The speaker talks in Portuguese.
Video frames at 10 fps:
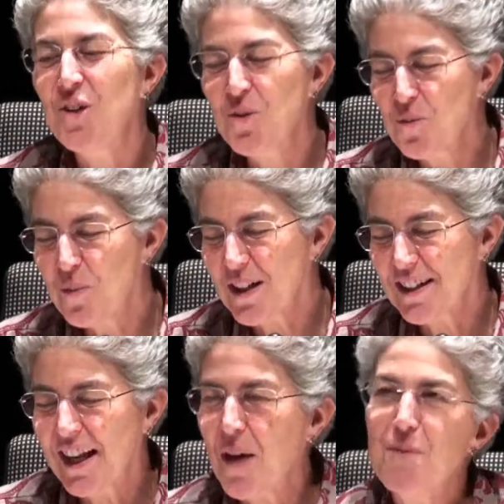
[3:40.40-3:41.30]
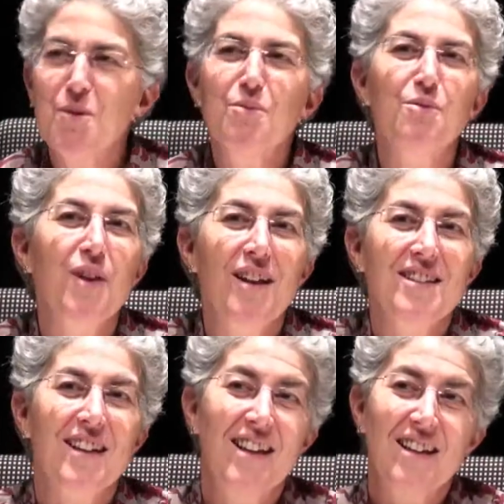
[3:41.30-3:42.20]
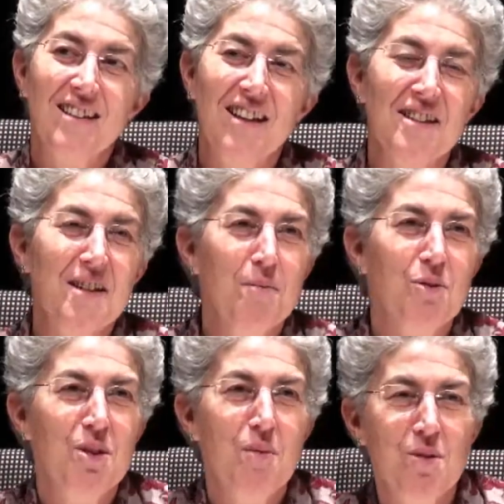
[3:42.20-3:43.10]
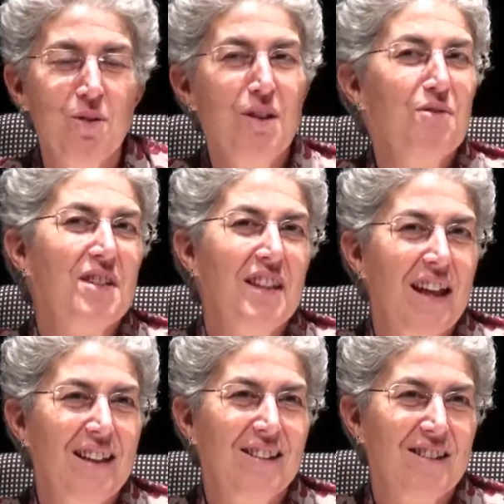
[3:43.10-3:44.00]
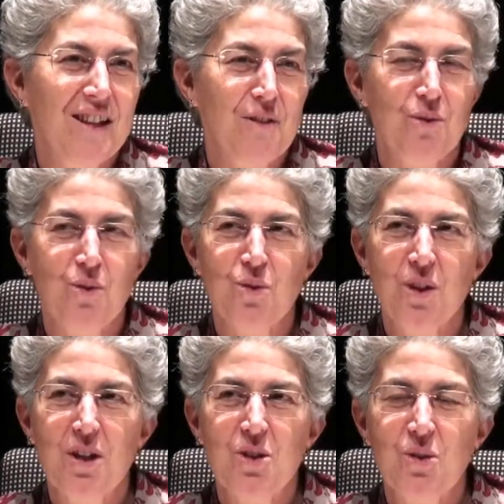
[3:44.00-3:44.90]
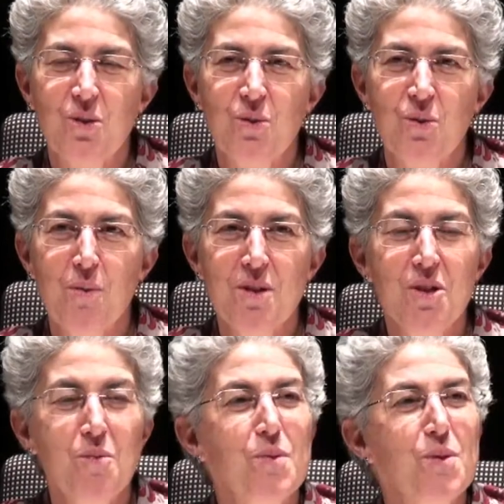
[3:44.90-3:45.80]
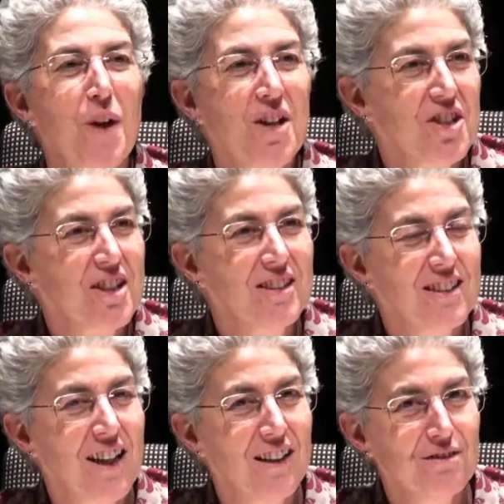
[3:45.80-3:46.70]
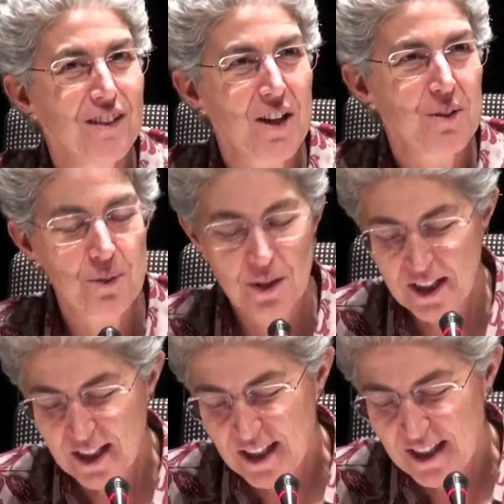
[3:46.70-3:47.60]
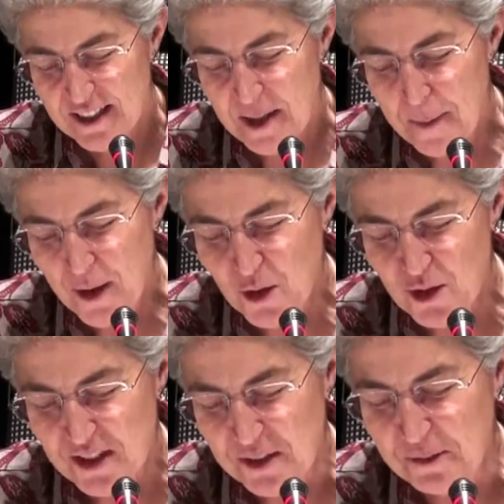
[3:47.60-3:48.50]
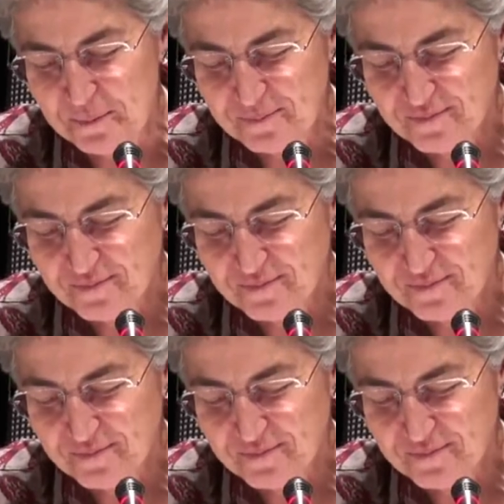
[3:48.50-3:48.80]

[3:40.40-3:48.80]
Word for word: e um porta-lápis muito velho, se calhar, quem sabe, dos tempos da universidade, não sei, são os, os objetos pessoais que ele terá levado também consigo.